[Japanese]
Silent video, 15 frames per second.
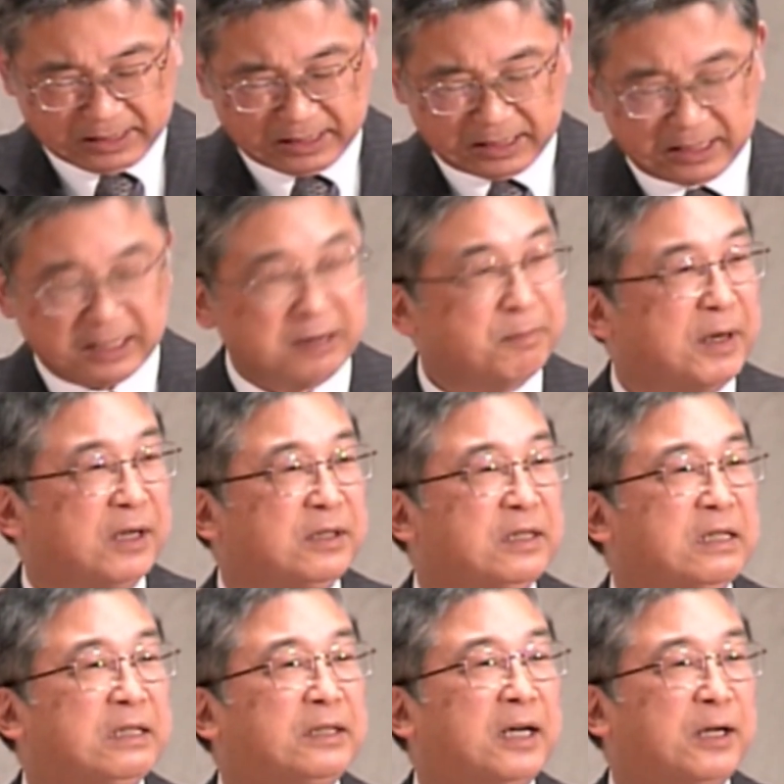えー、今
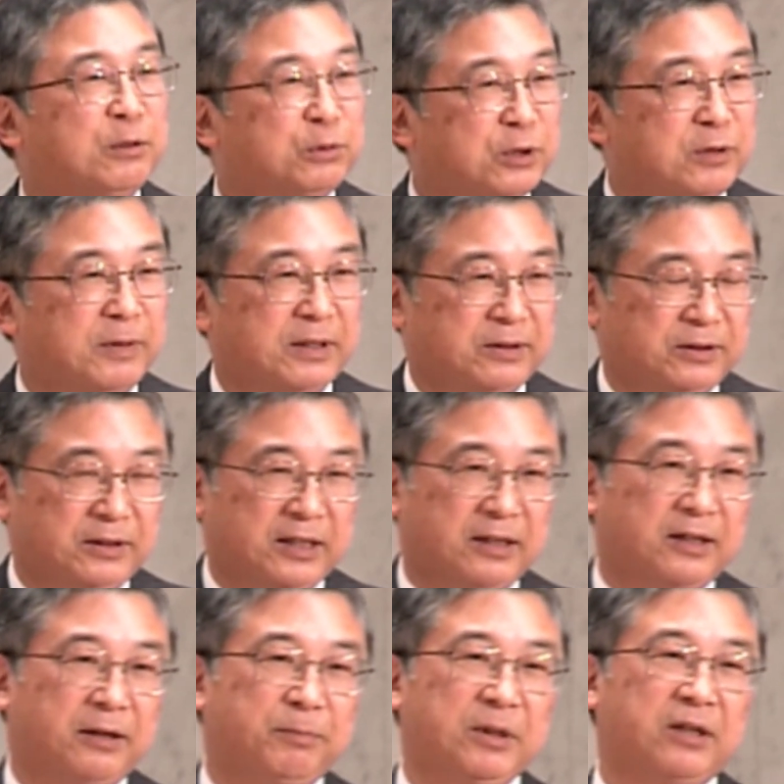に至るというわけですだか
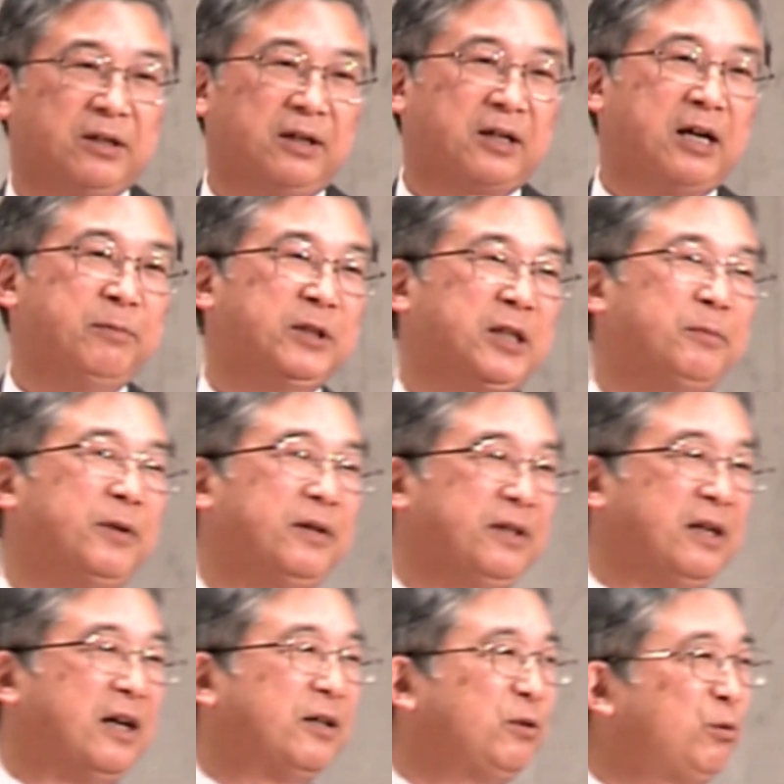ら皆さん神様は
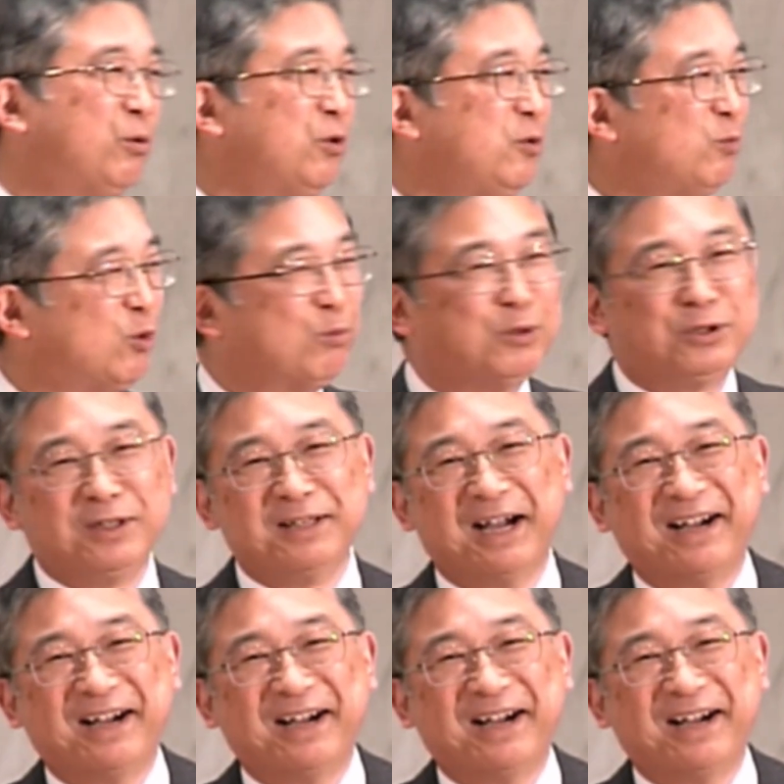ねアルコールもお持ちにな